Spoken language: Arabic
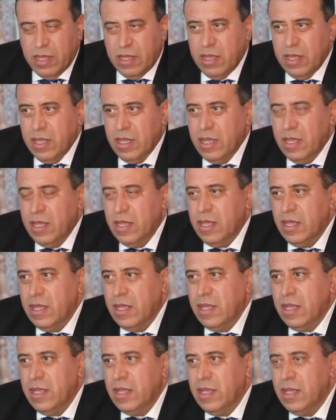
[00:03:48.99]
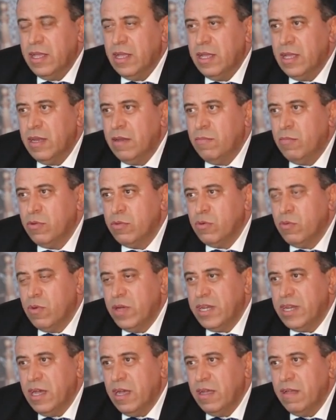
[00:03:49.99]
آه،
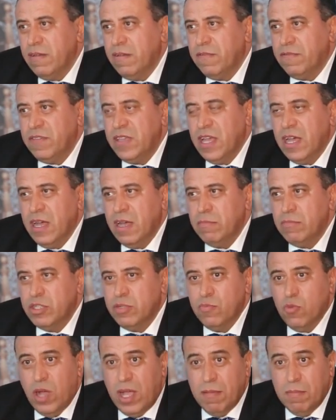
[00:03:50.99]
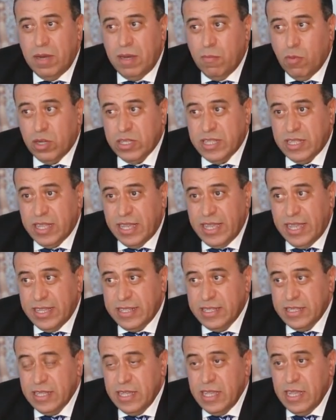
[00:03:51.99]
المدونه فيها مجموعه من
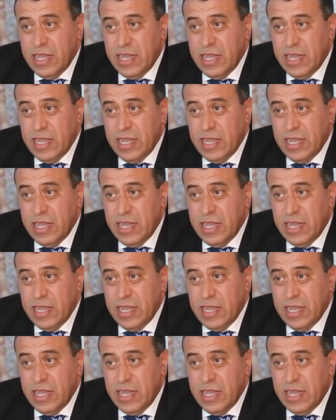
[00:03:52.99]
المقتضيات